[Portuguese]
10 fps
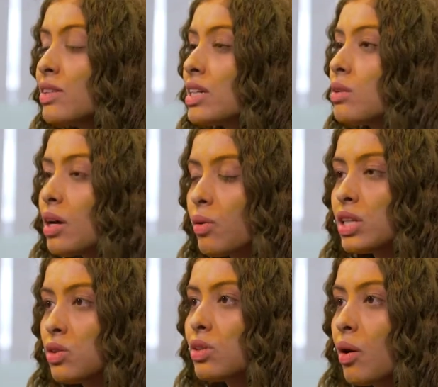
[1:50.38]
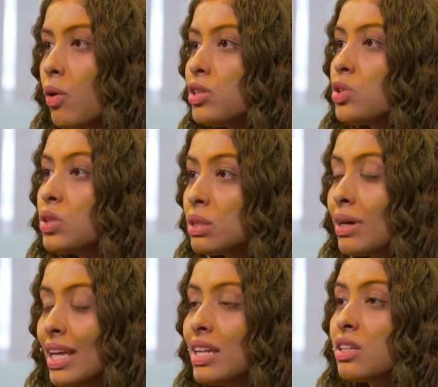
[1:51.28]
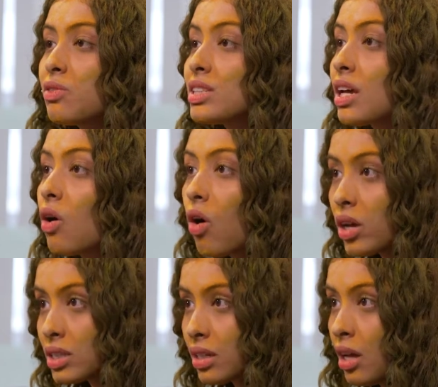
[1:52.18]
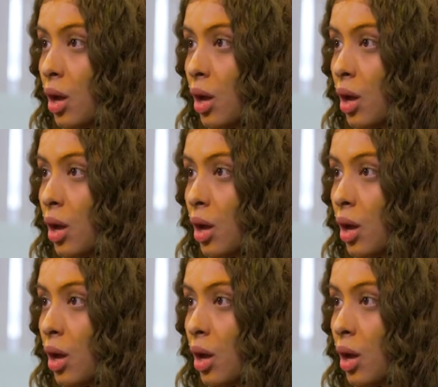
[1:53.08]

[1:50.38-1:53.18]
Se você não está conseguindo estudar hoje, estuda as matérias que você gosta,